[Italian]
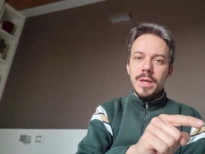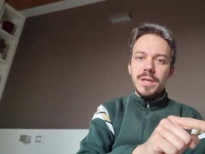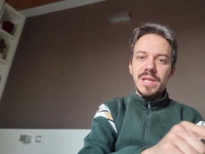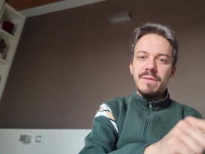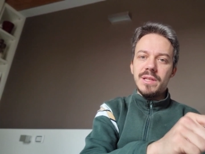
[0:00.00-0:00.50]

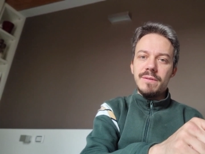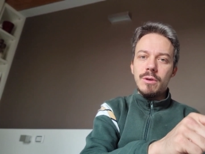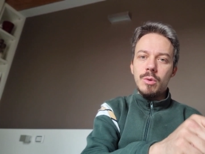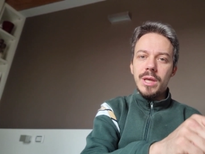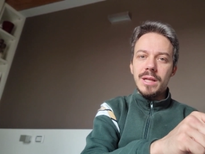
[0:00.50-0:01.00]

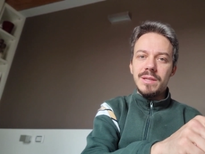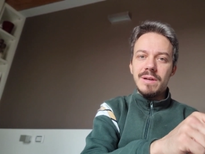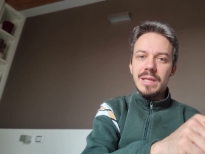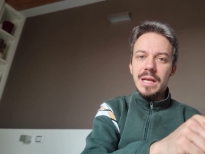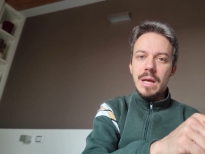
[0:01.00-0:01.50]
Iscrivetevi qui,
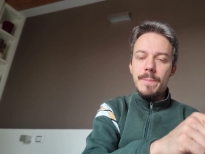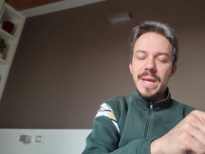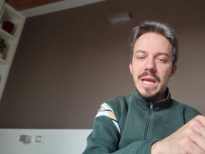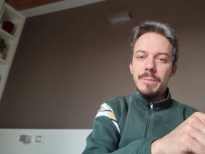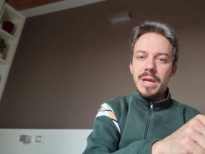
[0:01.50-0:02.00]
attivate la
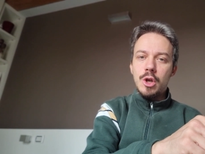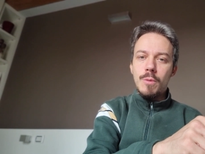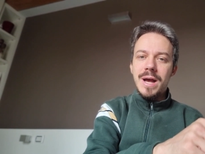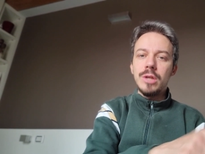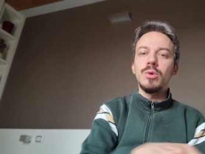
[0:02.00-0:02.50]
campanella mi
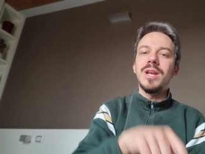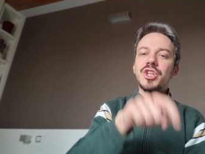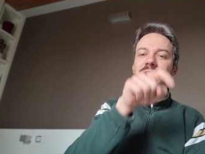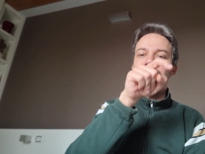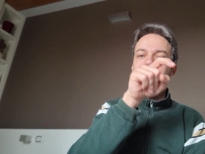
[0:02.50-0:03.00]
raccomando e
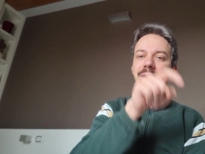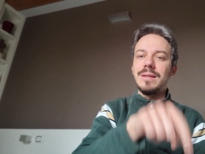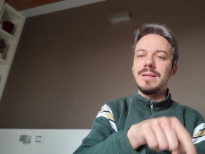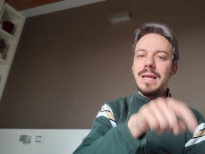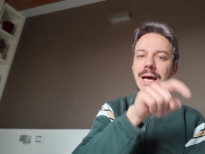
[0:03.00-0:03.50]
lasciate
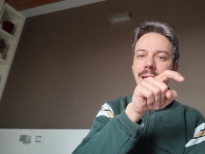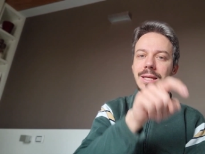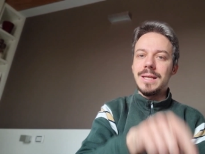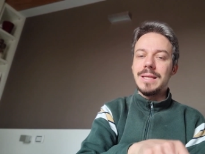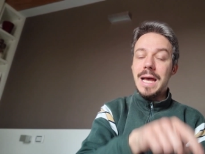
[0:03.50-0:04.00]
tanti
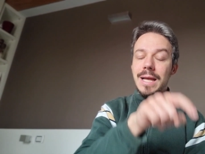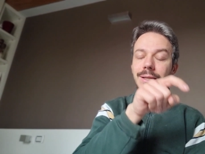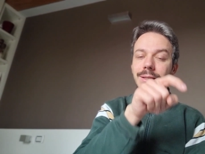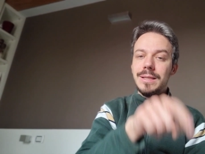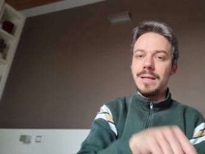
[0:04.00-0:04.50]
like,
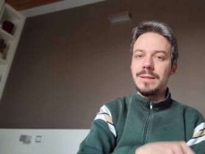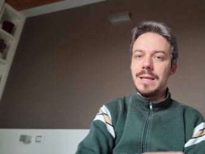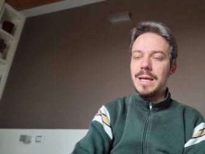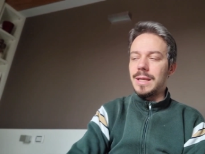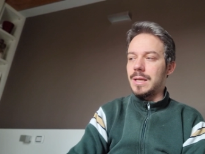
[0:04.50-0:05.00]
tanti tanti
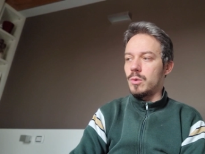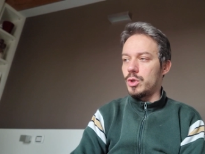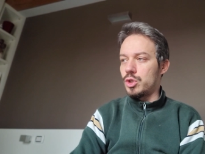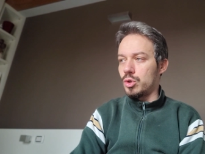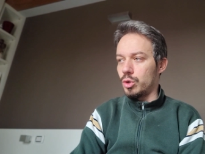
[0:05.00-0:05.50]
like
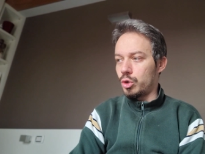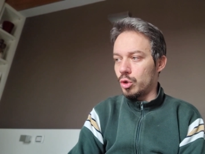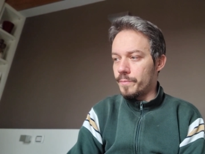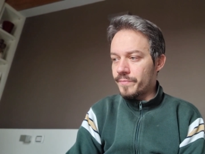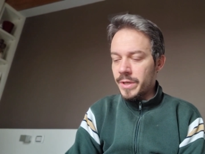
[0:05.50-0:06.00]
qui
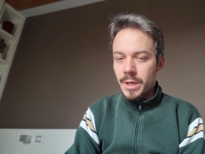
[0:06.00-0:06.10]
sotto.